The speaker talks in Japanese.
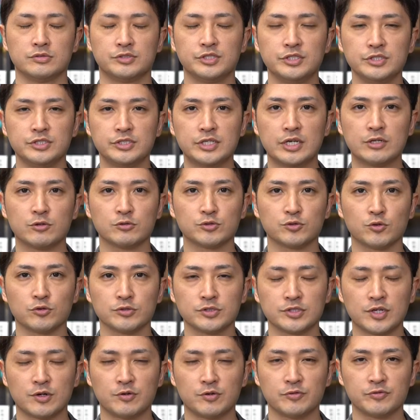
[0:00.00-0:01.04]
人生の総
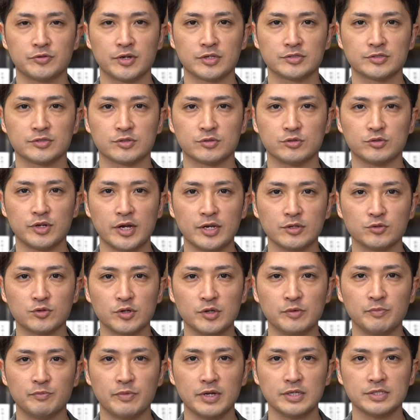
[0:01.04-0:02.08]
資産を増やす
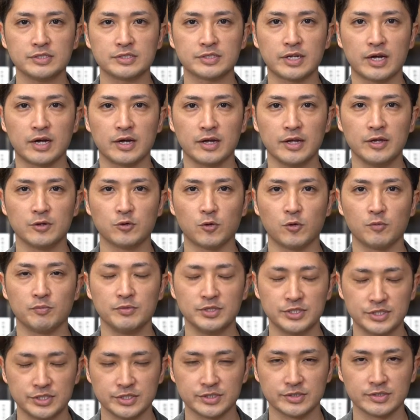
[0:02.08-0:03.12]
グレートインベスターへの道。
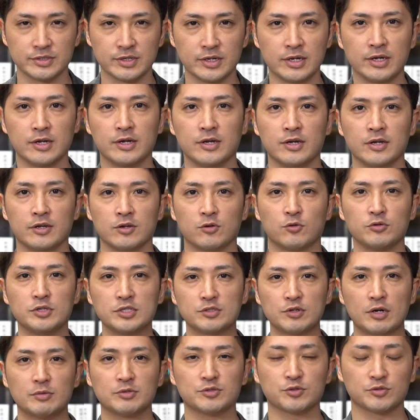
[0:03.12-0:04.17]
こんに
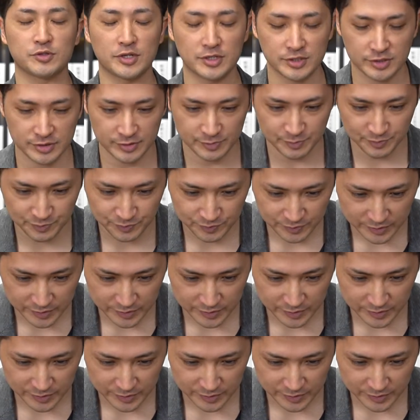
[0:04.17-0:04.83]
ちは、みつろです。